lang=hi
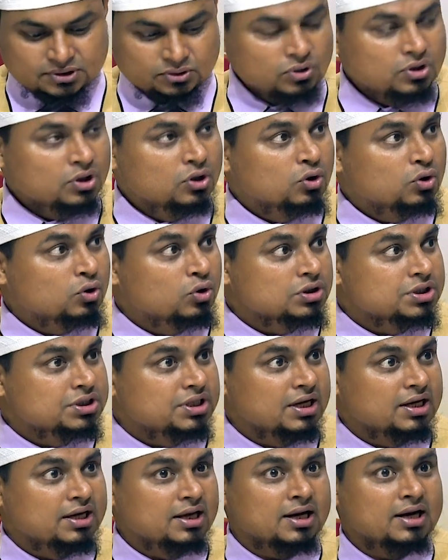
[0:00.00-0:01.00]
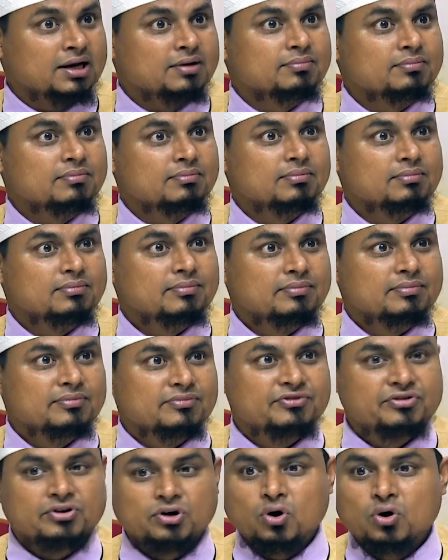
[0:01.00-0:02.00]
तो ये लोग खुश थे कि अरे
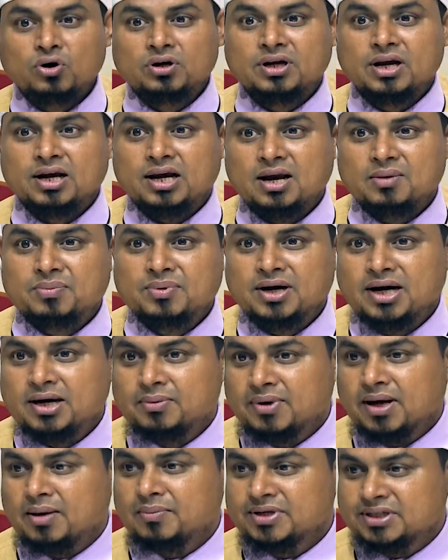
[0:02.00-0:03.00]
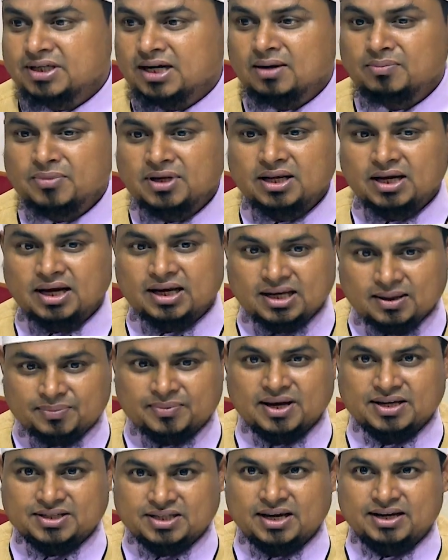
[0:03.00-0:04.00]
फिरौन की कैबिनेट में हमें जगह मिल जाएगी अब
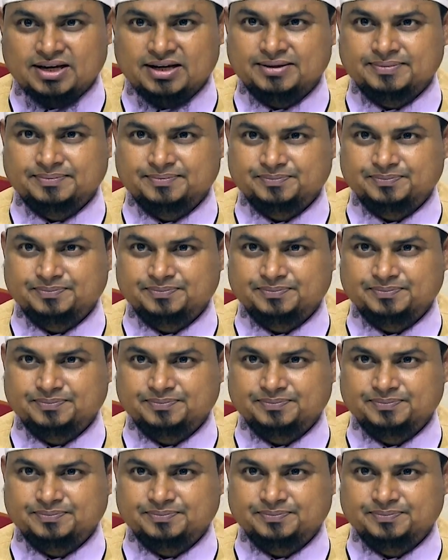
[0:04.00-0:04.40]
क्या चाहिए